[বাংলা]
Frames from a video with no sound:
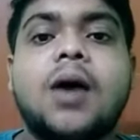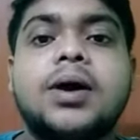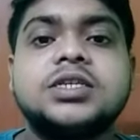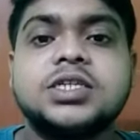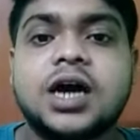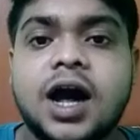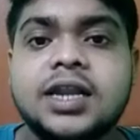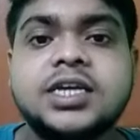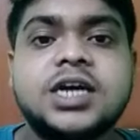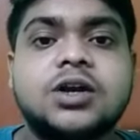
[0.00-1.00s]
আবার যেটা
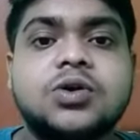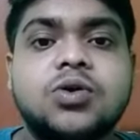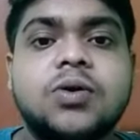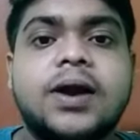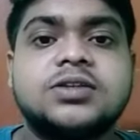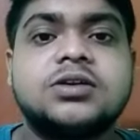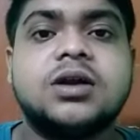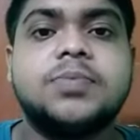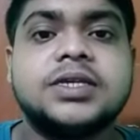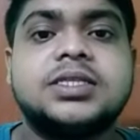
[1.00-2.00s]
কালকে জানানো হলো
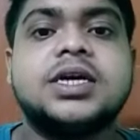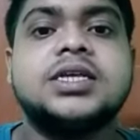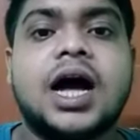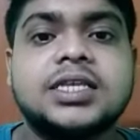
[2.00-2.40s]
বার্সেলোনার পেজ থেকে যে